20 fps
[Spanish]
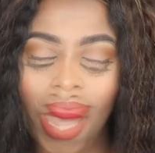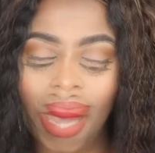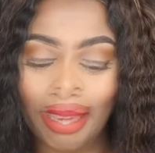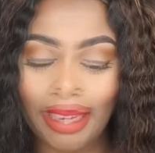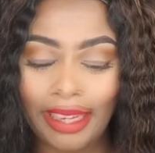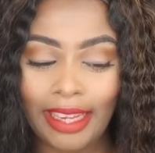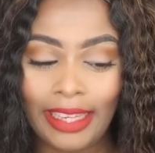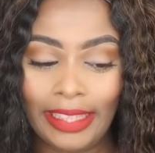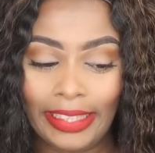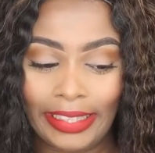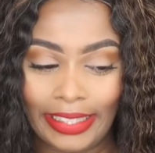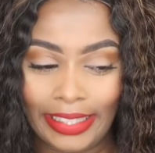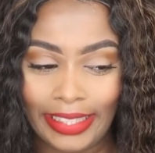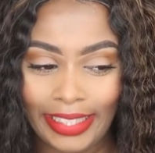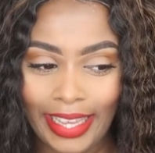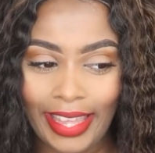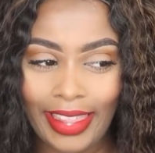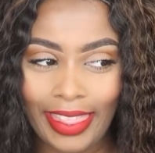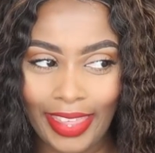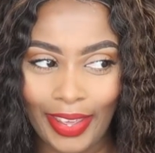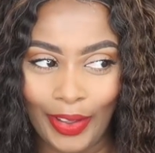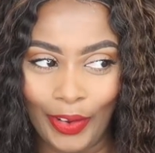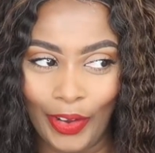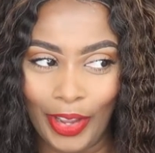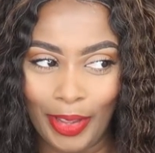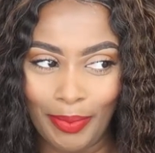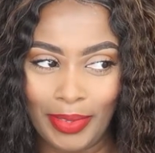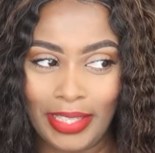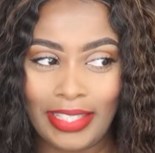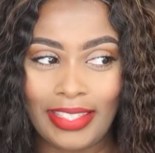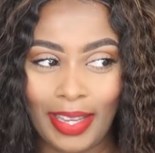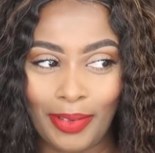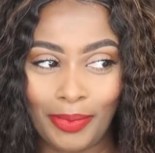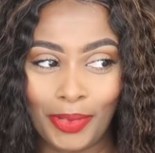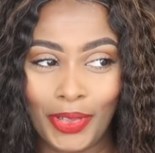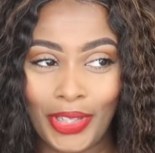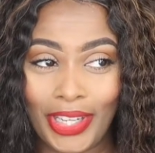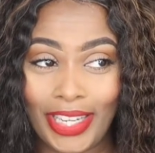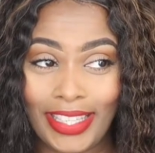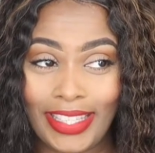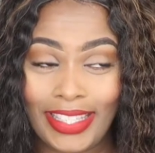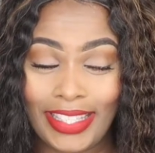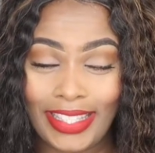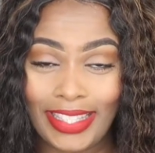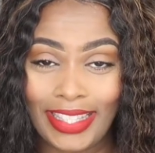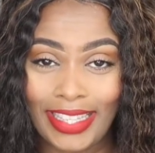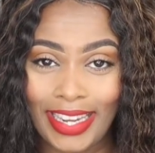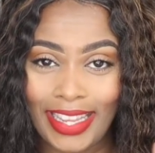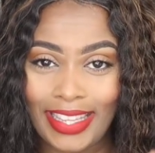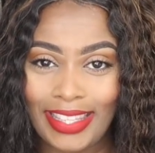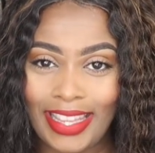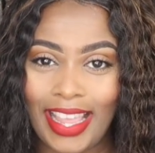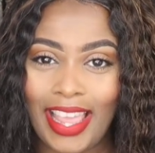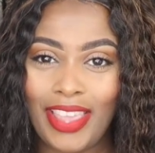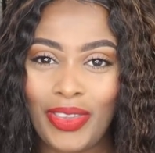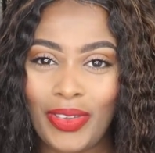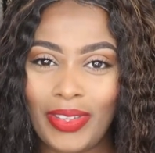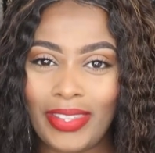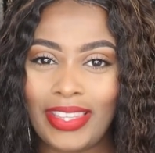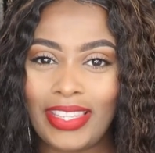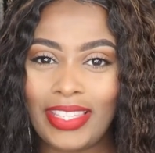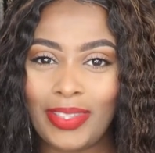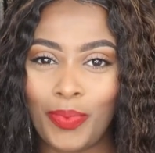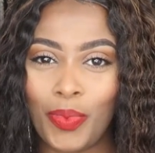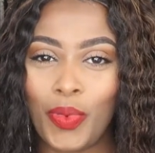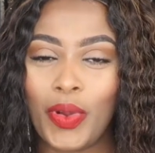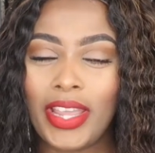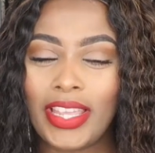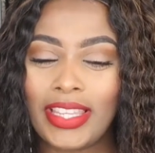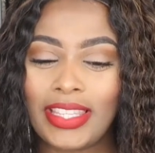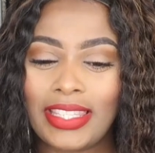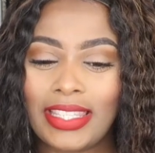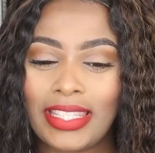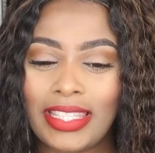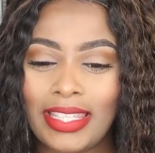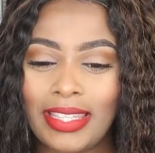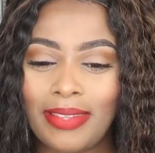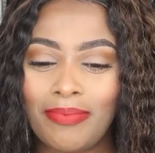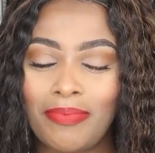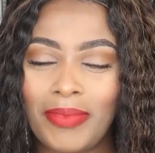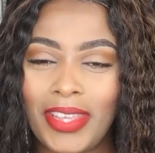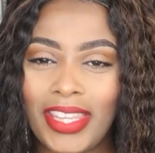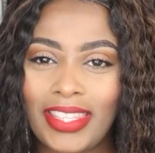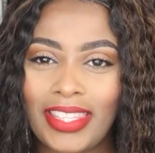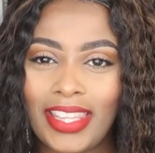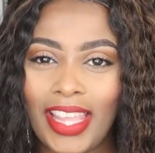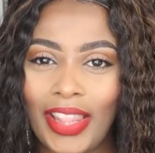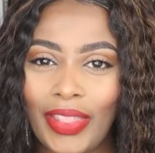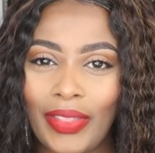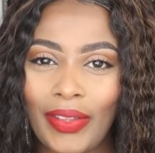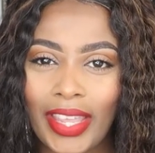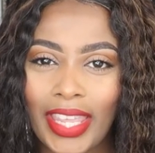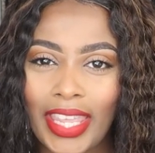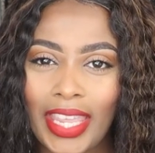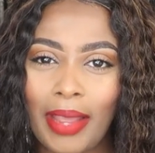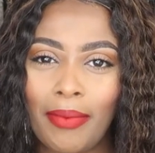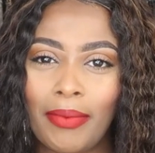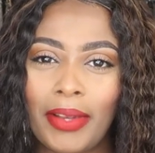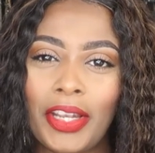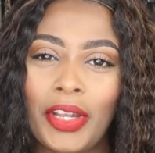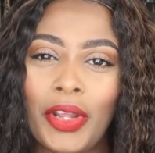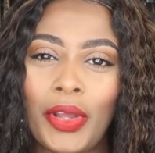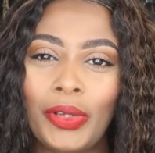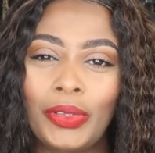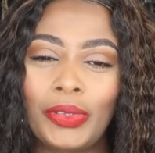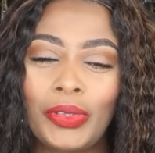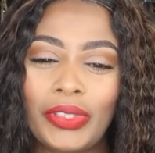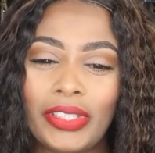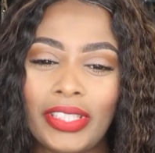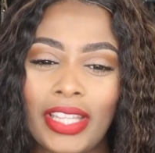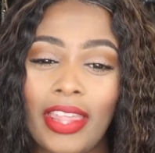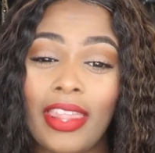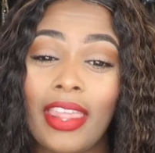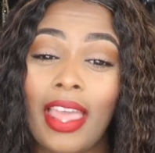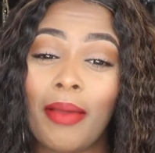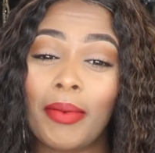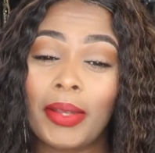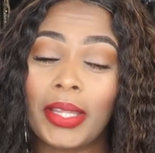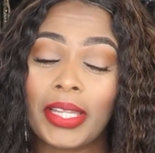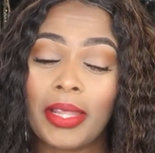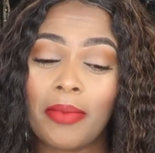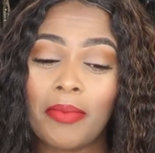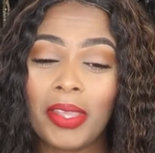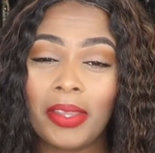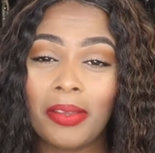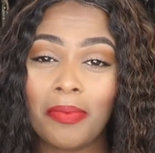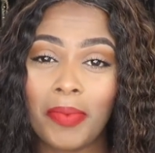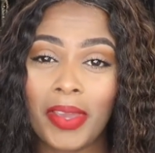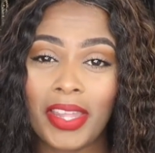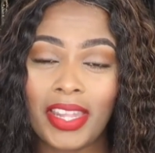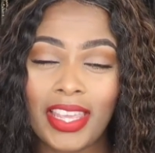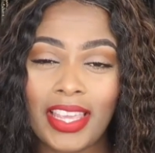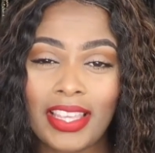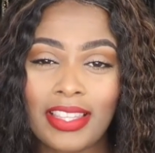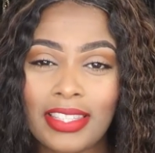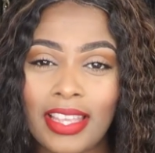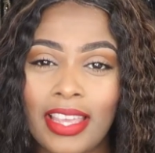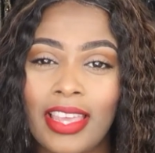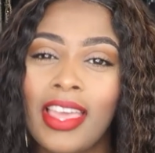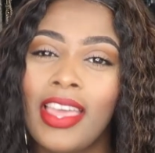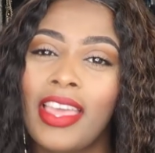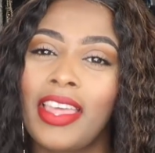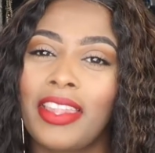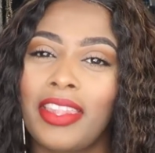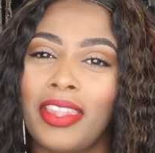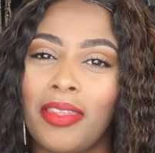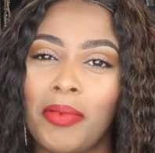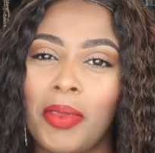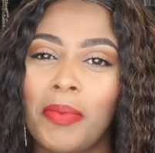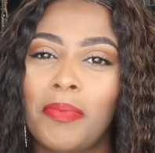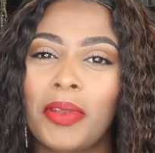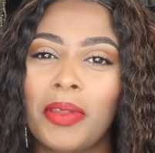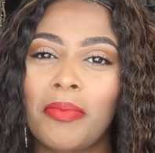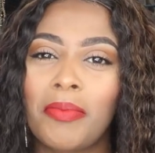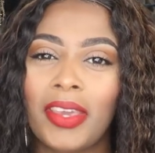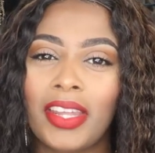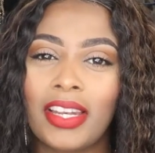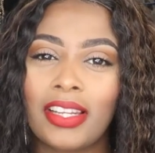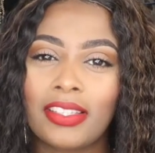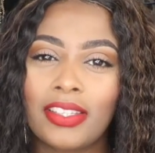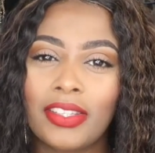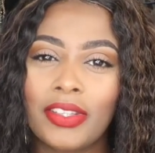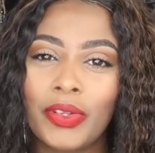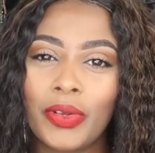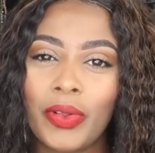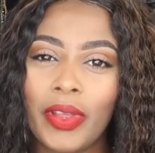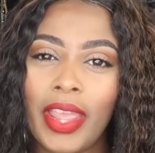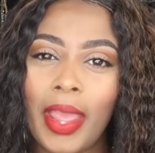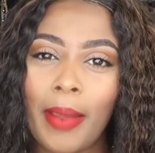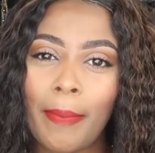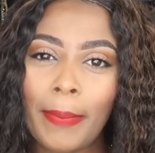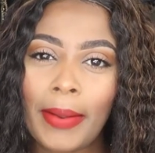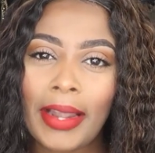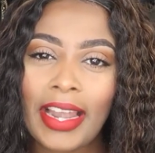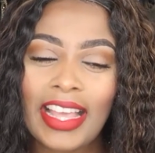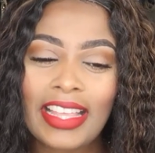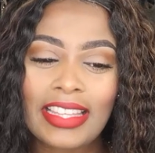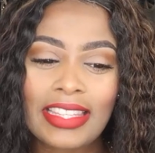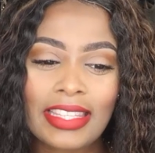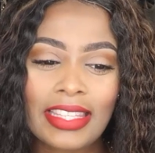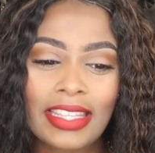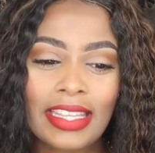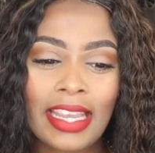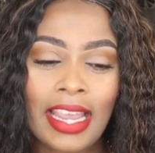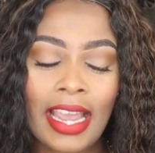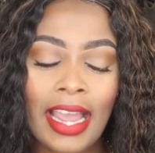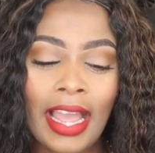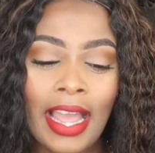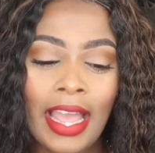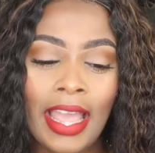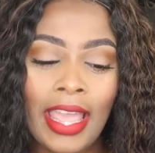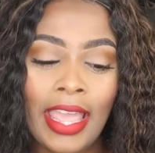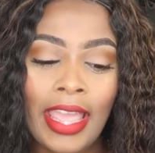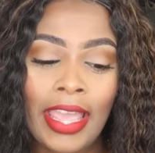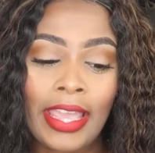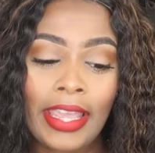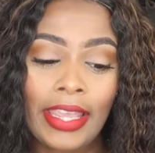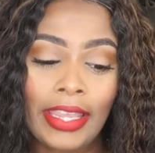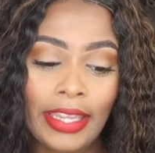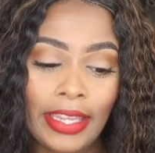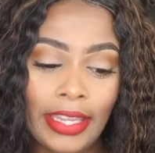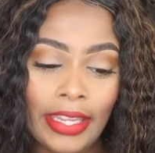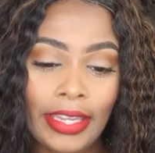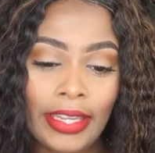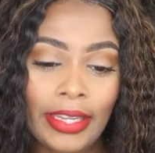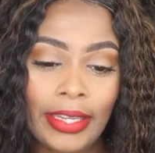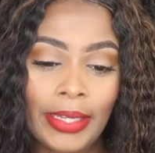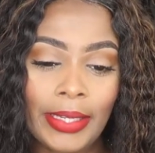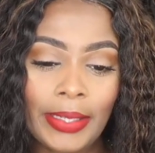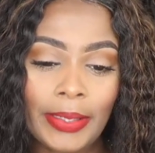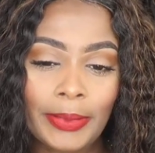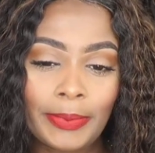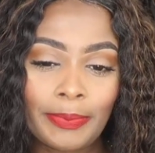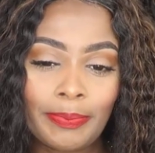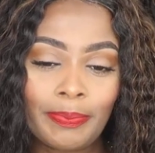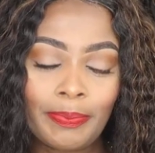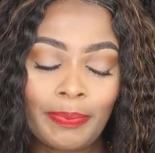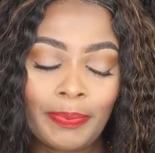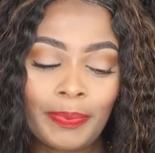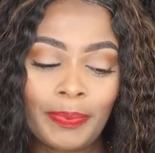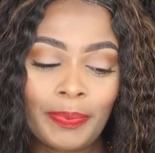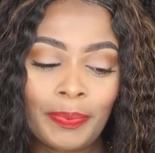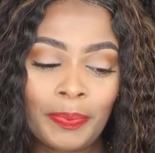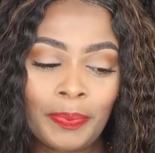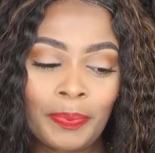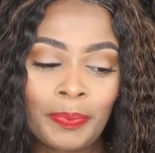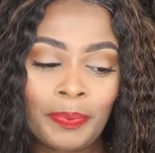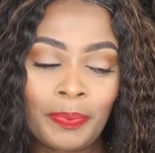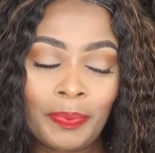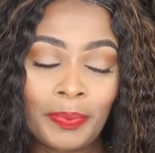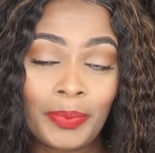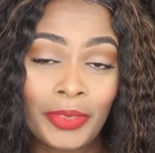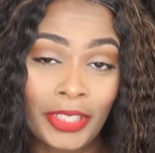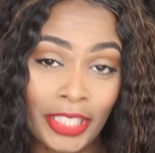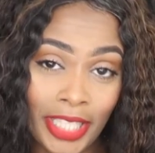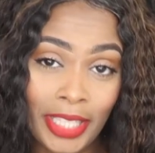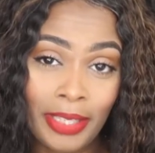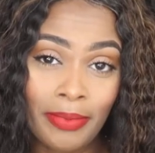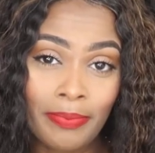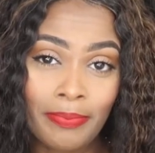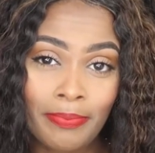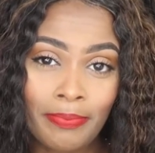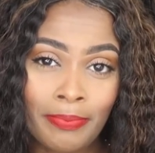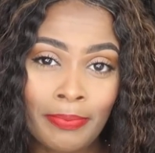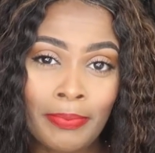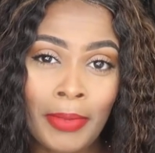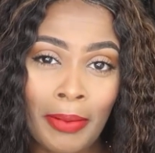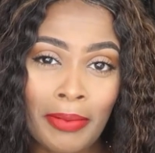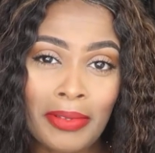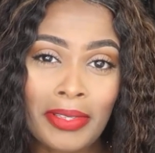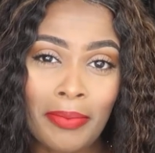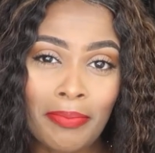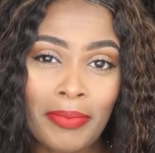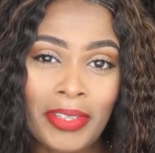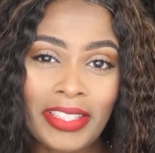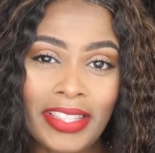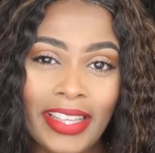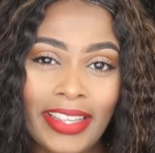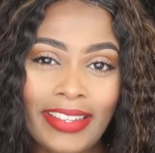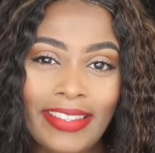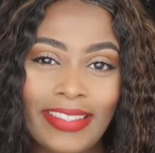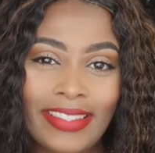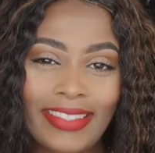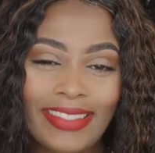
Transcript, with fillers: En el día de hoy, mis amores, tres años después, me siento aquí a hablar con ustedes, a hablar de mi experiencia, de mi primera cirugía plástica, y... sí, vamos a empezar.